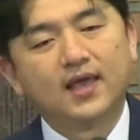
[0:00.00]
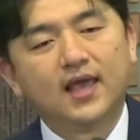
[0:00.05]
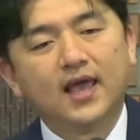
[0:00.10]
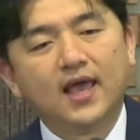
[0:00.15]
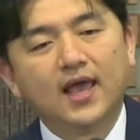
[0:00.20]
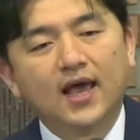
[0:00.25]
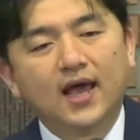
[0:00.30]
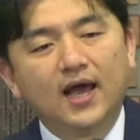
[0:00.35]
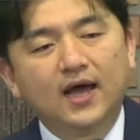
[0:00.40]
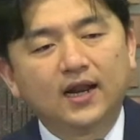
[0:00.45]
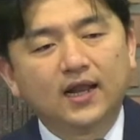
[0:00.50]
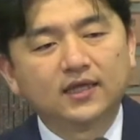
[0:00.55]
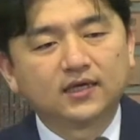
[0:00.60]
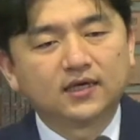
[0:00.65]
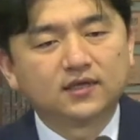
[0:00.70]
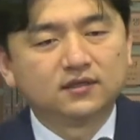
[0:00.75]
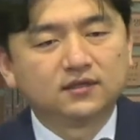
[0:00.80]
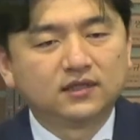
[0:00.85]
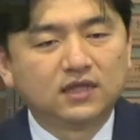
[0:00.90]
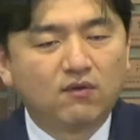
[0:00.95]

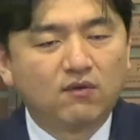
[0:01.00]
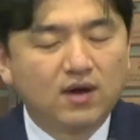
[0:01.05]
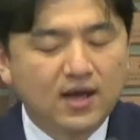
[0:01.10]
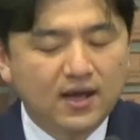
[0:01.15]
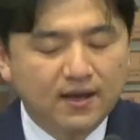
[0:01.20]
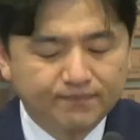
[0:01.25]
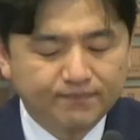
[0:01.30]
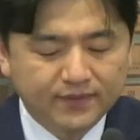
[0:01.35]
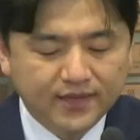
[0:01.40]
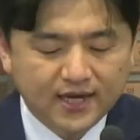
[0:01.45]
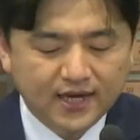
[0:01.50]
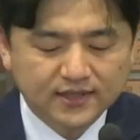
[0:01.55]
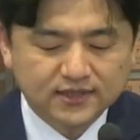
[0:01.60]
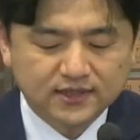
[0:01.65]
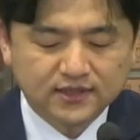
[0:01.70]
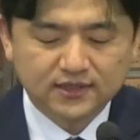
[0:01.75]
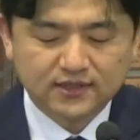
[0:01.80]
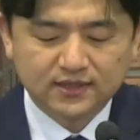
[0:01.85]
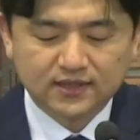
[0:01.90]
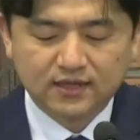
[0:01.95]
하나님께서 나와 함께
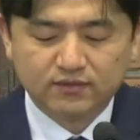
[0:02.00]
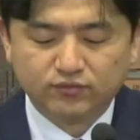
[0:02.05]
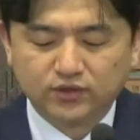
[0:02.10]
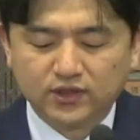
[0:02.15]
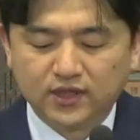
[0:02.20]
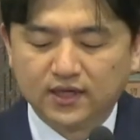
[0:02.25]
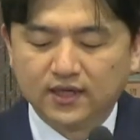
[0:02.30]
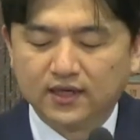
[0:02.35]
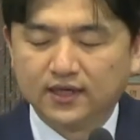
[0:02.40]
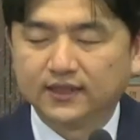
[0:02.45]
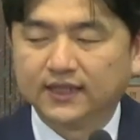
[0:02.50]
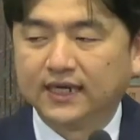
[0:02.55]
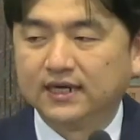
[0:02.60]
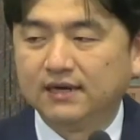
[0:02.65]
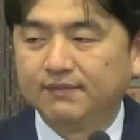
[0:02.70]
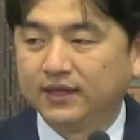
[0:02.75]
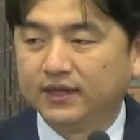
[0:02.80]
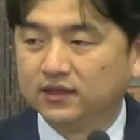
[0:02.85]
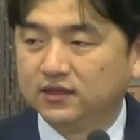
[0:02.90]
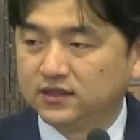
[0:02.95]
하시기 때문에 나를
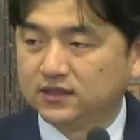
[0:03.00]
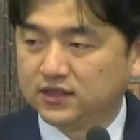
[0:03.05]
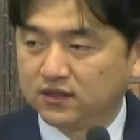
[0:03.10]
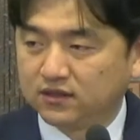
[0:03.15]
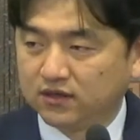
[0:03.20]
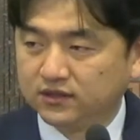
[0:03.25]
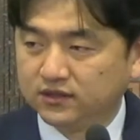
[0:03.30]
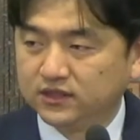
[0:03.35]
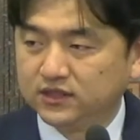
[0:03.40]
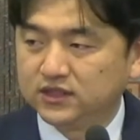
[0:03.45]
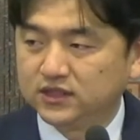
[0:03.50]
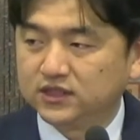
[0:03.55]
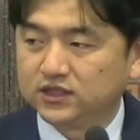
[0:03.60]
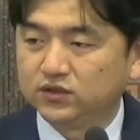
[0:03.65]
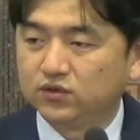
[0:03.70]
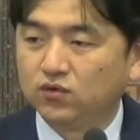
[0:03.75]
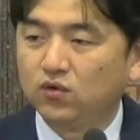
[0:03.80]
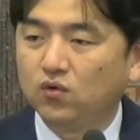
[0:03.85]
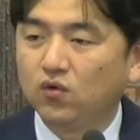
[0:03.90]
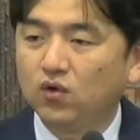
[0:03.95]
반드시
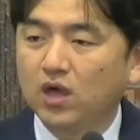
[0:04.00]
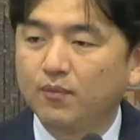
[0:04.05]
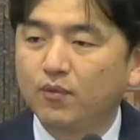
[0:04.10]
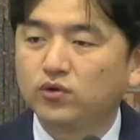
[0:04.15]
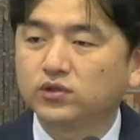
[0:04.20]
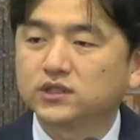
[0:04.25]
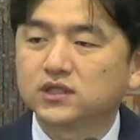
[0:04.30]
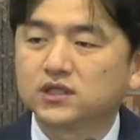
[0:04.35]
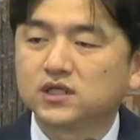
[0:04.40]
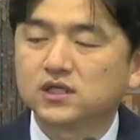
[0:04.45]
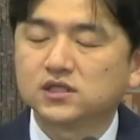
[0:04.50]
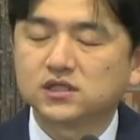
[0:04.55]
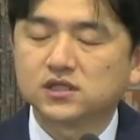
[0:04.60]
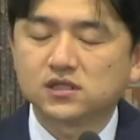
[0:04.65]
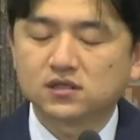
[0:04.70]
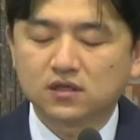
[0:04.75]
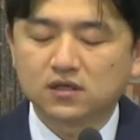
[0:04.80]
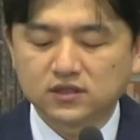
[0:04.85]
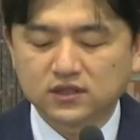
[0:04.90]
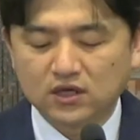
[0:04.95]
건지시고 회복시키실
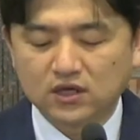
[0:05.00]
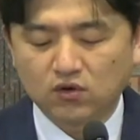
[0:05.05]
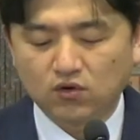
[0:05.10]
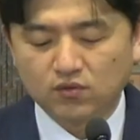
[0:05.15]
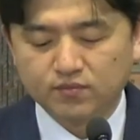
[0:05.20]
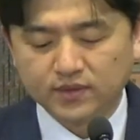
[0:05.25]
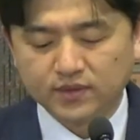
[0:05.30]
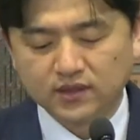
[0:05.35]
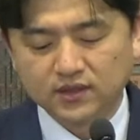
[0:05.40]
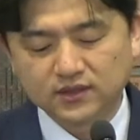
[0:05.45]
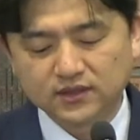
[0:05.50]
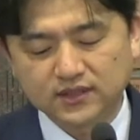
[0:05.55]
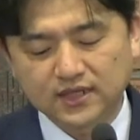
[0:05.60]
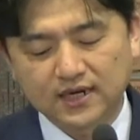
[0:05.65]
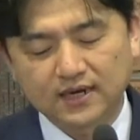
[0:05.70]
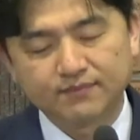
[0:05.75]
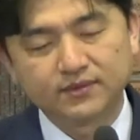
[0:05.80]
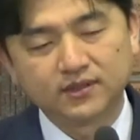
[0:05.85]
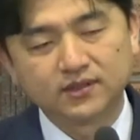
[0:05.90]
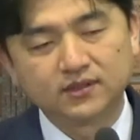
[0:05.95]
것이라고 믿는
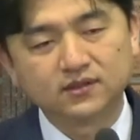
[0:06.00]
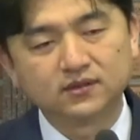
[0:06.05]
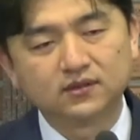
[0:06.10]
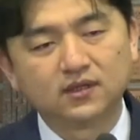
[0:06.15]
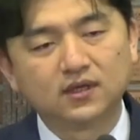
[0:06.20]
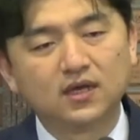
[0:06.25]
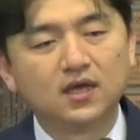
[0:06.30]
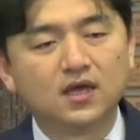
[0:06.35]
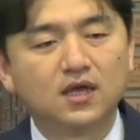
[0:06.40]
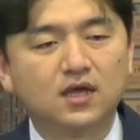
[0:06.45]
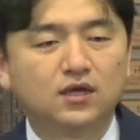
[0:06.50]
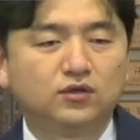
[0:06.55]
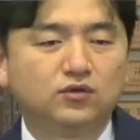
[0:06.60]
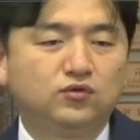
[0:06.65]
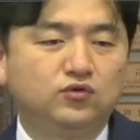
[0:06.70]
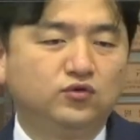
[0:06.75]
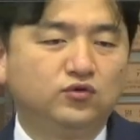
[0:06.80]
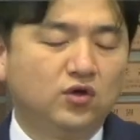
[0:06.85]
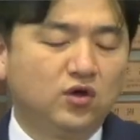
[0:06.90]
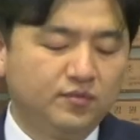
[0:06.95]
사람들은
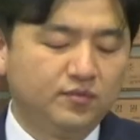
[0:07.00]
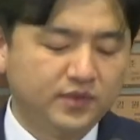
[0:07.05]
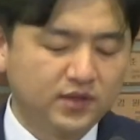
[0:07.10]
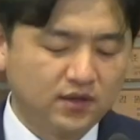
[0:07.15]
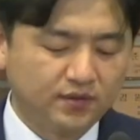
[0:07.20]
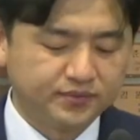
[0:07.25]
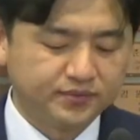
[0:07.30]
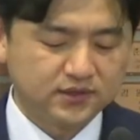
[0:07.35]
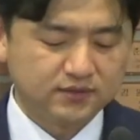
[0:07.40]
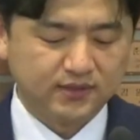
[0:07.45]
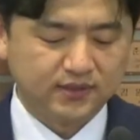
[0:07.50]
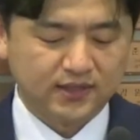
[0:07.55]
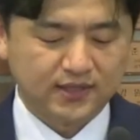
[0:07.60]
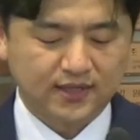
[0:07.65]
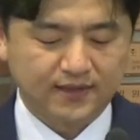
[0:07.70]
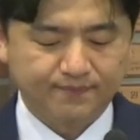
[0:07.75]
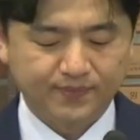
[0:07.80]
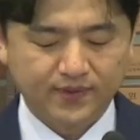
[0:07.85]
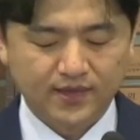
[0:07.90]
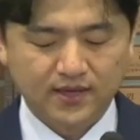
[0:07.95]
두려움이
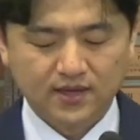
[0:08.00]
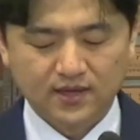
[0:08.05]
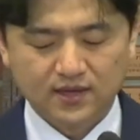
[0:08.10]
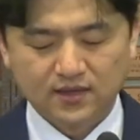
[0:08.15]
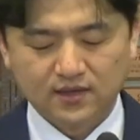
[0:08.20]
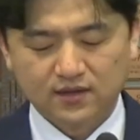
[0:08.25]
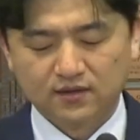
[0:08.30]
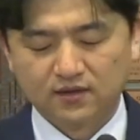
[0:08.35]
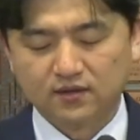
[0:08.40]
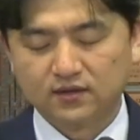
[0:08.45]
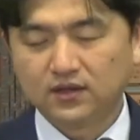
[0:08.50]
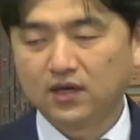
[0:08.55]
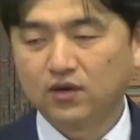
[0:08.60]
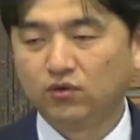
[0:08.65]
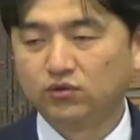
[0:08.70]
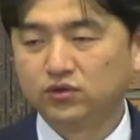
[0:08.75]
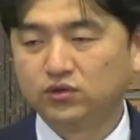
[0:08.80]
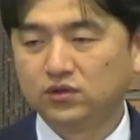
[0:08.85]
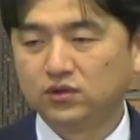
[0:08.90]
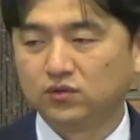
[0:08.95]
없습니다. 그런데
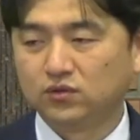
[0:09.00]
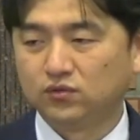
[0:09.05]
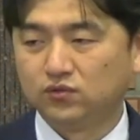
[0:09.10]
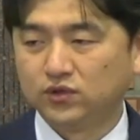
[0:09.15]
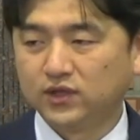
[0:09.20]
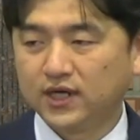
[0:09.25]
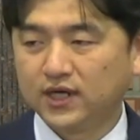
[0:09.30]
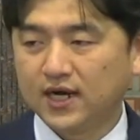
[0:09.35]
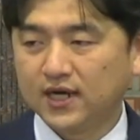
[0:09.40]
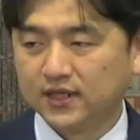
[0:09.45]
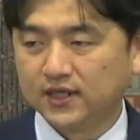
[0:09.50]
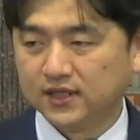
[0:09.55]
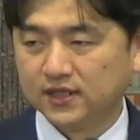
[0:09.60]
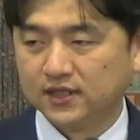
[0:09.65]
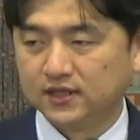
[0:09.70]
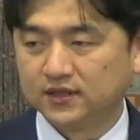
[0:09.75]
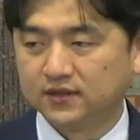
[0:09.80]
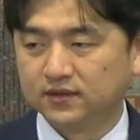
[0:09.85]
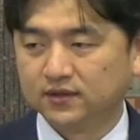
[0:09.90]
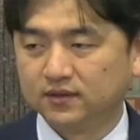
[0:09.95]
오늘 우리가
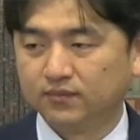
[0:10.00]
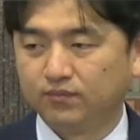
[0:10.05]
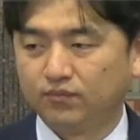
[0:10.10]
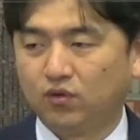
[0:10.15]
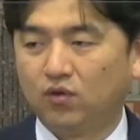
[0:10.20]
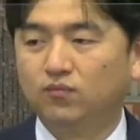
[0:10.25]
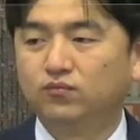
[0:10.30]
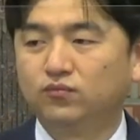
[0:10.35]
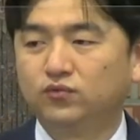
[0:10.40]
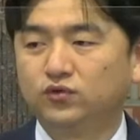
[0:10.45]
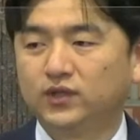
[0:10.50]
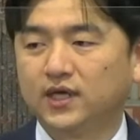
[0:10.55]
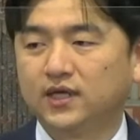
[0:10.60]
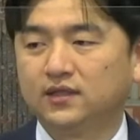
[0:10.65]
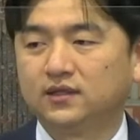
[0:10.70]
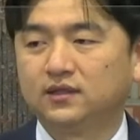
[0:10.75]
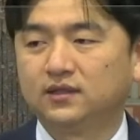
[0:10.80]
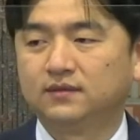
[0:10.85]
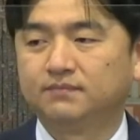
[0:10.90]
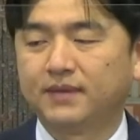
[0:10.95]
읽은 본문에
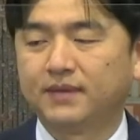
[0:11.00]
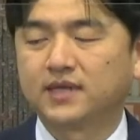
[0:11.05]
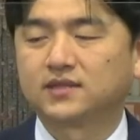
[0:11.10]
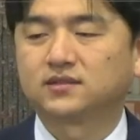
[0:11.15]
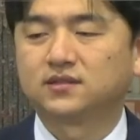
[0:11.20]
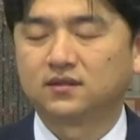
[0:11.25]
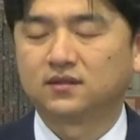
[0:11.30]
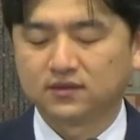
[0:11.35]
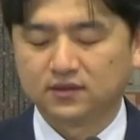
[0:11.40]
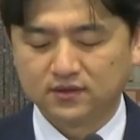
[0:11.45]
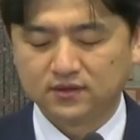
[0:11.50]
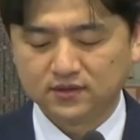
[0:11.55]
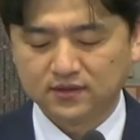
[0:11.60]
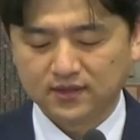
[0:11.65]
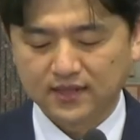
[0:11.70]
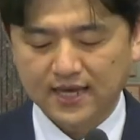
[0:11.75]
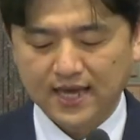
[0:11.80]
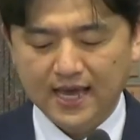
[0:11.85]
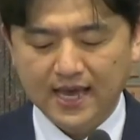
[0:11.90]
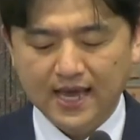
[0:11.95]
있는 백성들은
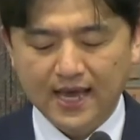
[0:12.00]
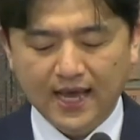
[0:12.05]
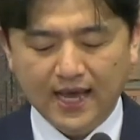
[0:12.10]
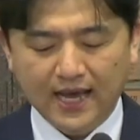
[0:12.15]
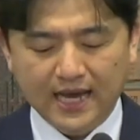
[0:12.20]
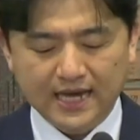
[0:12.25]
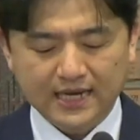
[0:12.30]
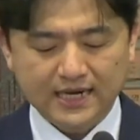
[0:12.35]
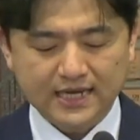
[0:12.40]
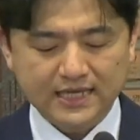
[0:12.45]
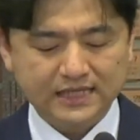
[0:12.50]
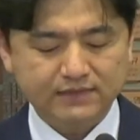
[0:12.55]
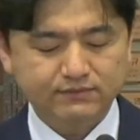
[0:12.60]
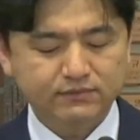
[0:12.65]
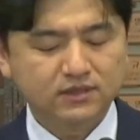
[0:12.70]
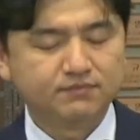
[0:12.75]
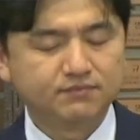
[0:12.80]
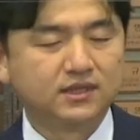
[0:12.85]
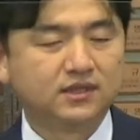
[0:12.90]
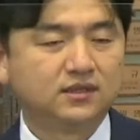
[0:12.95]

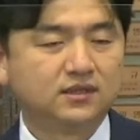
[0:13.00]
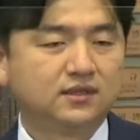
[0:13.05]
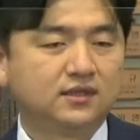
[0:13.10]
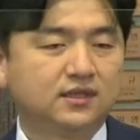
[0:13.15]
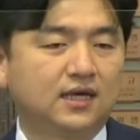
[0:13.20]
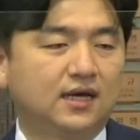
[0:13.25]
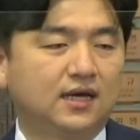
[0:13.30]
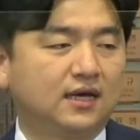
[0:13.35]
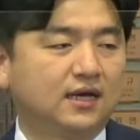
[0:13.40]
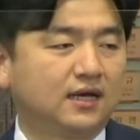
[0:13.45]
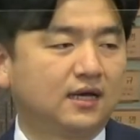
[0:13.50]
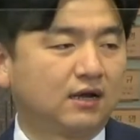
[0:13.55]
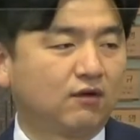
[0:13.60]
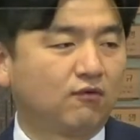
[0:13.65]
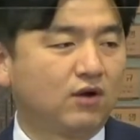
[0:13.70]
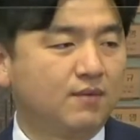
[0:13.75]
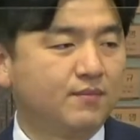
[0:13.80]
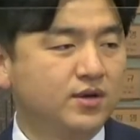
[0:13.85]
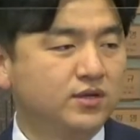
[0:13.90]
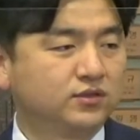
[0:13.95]
하나님을 믿는다라고
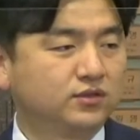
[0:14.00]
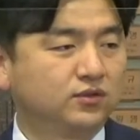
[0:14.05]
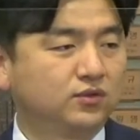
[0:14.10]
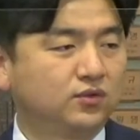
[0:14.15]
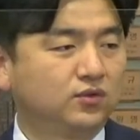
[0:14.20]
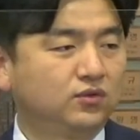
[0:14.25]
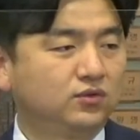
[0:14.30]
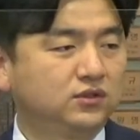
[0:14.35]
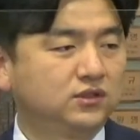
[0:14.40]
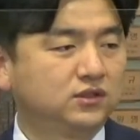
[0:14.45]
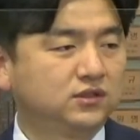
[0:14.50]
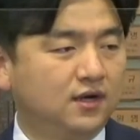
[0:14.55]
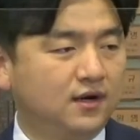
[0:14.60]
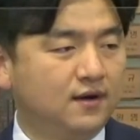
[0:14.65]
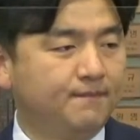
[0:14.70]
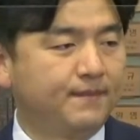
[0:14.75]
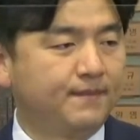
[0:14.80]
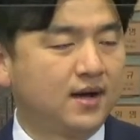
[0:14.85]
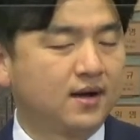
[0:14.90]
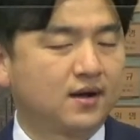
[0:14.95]
하면서도
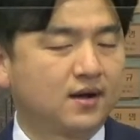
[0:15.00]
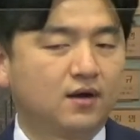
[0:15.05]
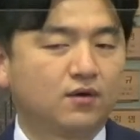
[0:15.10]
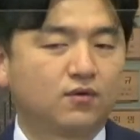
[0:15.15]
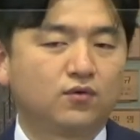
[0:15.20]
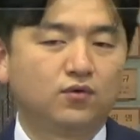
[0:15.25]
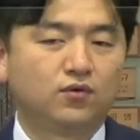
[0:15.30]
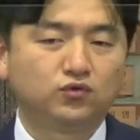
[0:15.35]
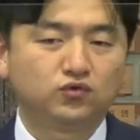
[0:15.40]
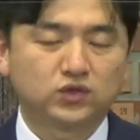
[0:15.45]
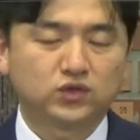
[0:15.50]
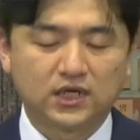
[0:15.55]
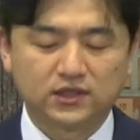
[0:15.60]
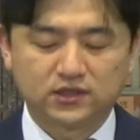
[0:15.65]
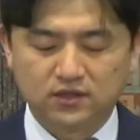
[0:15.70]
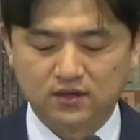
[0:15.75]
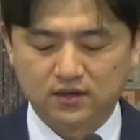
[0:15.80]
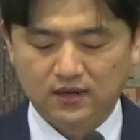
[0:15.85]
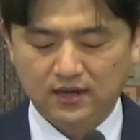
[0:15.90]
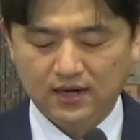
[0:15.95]
절망하고
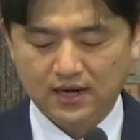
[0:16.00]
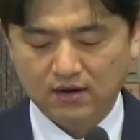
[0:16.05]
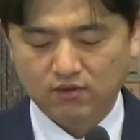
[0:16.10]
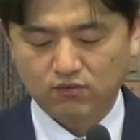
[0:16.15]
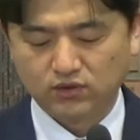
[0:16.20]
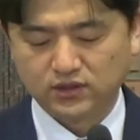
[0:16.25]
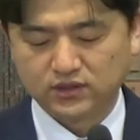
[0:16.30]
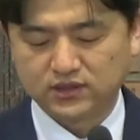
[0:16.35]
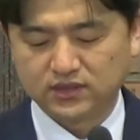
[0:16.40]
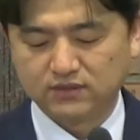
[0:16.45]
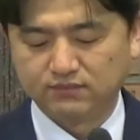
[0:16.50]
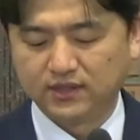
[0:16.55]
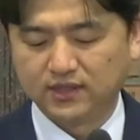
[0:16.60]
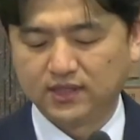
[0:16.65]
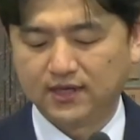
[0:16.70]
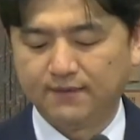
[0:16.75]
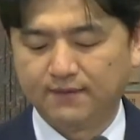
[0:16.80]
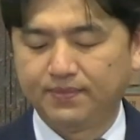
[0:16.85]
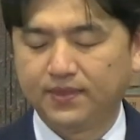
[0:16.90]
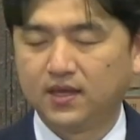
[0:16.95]
좌절하고 있습니다.